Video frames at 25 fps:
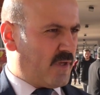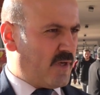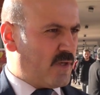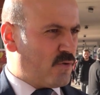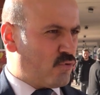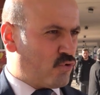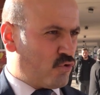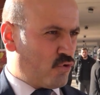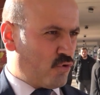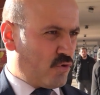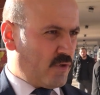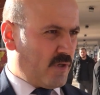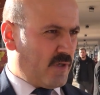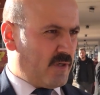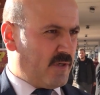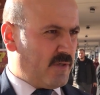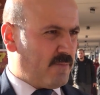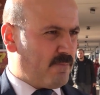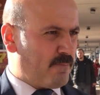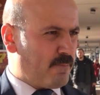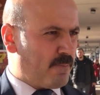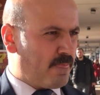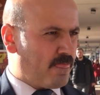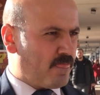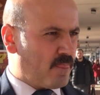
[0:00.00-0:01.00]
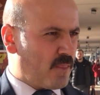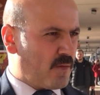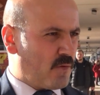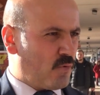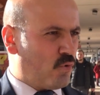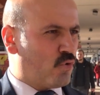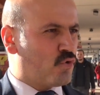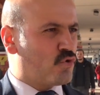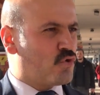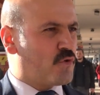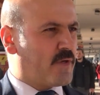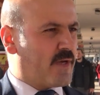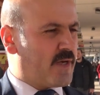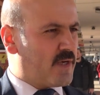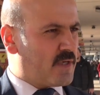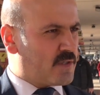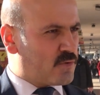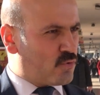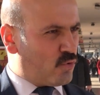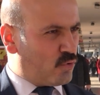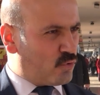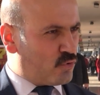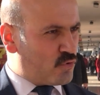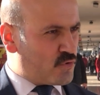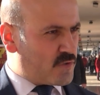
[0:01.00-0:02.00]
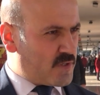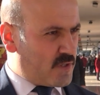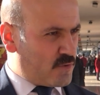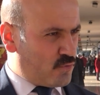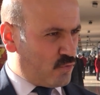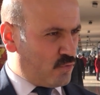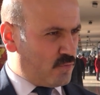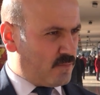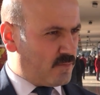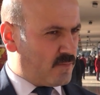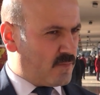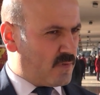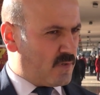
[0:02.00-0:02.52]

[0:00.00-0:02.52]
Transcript: En düşük yani. Yolcunun en az olduğu sezon.